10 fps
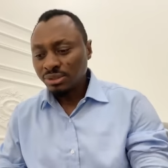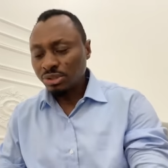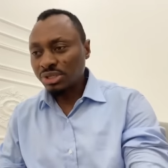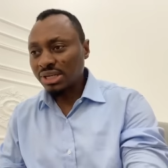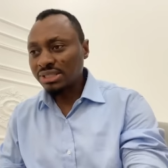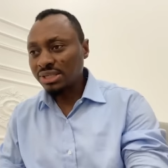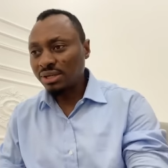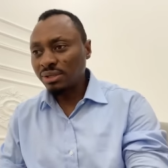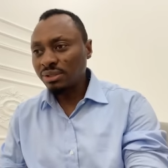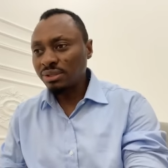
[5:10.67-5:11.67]
Ce sera
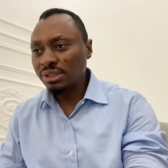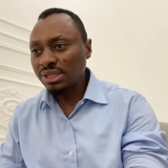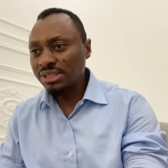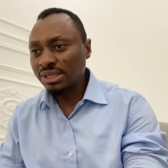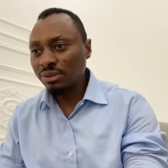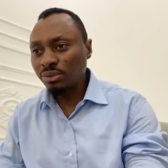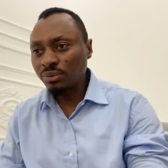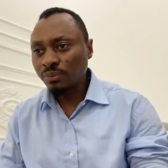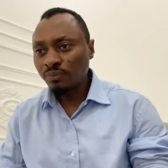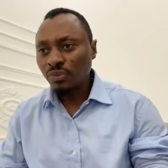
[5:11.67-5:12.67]
dans le
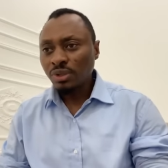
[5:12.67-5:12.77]
salon